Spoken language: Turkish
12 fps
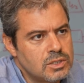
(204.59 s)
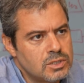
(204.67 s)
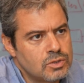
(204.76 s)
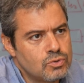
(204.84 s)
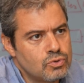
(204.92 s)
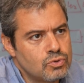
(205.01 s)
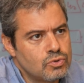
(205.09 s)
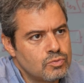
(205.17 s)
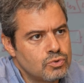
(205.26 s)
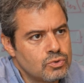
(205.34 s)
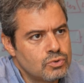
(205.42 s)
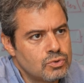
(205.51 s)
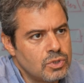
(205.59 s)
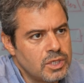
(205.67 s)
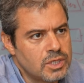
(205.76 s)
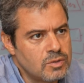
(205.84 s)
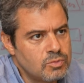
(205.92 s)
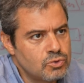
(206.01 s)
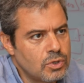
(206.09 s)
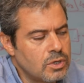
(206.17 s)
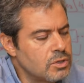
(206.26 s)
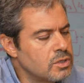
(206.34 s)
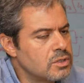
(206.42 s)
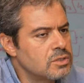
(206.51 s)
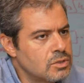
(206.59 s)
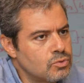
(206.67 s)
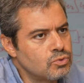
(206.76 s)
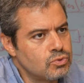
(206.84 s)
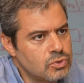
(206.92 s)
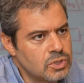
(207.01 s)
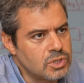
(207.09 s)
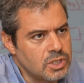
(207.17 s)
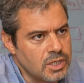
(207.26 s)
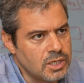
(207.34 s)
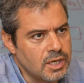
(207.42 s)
kişi kurduğumuz ekip şu anda işte 30 kişiye